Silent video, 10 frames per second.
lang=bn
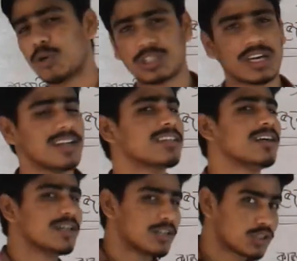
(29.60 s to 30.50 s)
অর্থাৎ
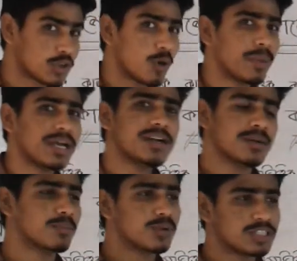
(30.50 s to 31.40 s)
শ্রমের
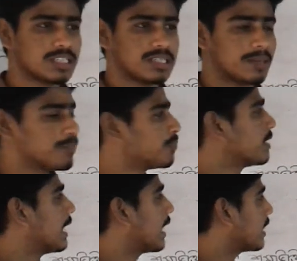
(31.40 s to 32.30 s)
মর্যাদা
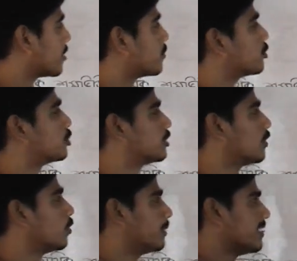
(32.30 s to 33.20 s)
আগে আমরা বুঝতে
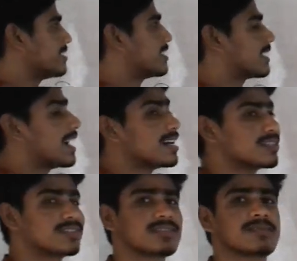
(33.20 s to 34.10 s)
হবে যে
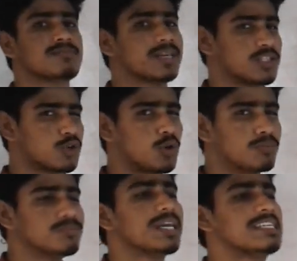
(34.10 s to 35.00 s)
কাজ বা শ্রম
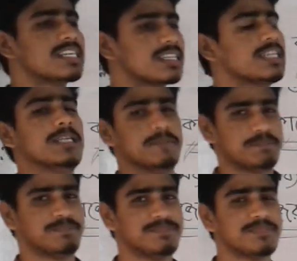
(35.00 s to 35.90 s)
এটা কী
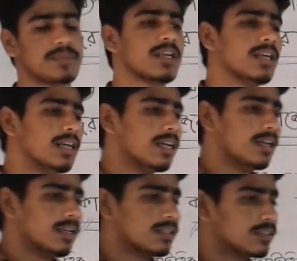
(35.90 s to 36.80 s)
হুম
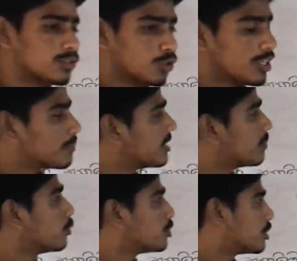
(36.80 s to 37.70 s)
যদি আমরা
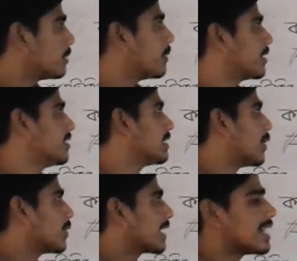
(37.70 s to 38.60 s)
এটা বুঝতে পারি
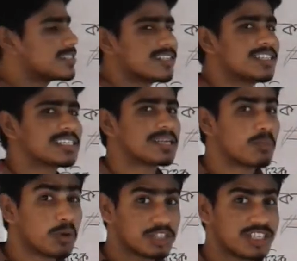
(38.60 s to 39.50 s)
তাহলে কাজের যে একটা
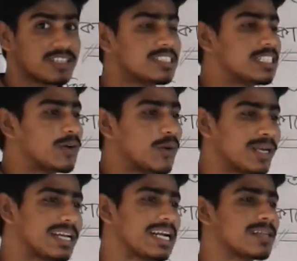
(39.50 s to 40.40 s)
মর্যাদা দিতে
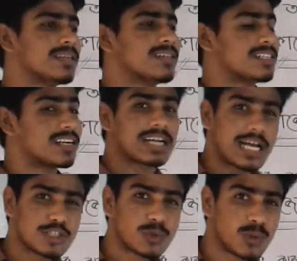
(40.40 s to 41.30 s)
হয় যারা
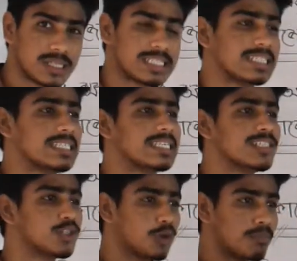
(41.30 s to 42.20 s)
কাজ করে তাদেরকে
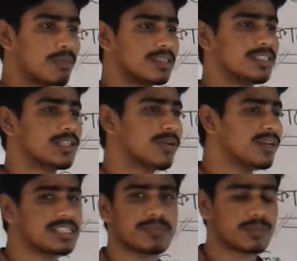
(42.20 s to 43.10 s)
যে সম্মান দিতে
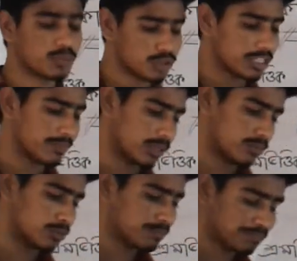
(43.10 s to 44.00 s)
হয় এটা আমরা বুঝতে পারবো